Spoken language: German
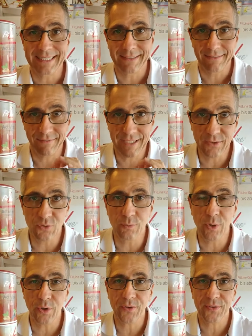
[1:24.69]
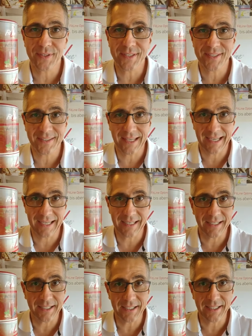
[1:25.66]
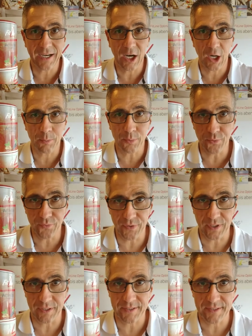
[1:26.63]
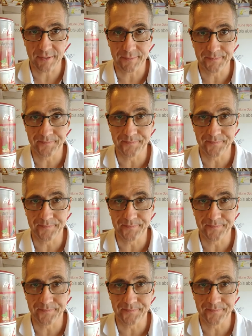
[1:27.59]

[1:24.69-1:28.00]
wenn du möchtest, Energie abrufen kannst.